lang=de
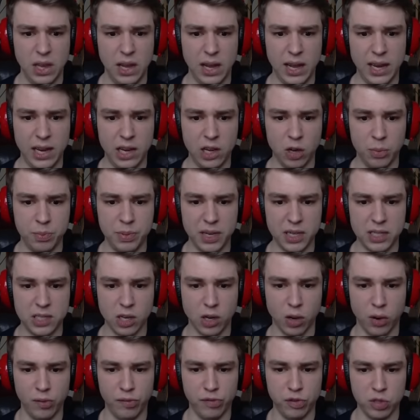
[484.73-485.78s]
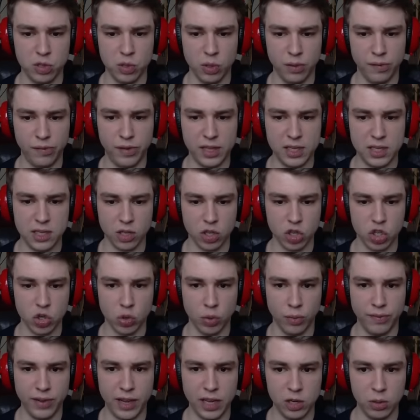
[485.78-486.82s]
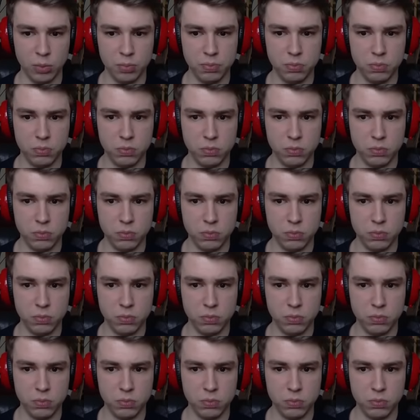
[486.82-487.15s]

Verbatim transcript: Einige Objekte können vor Türen und Fenster geschoben werden, um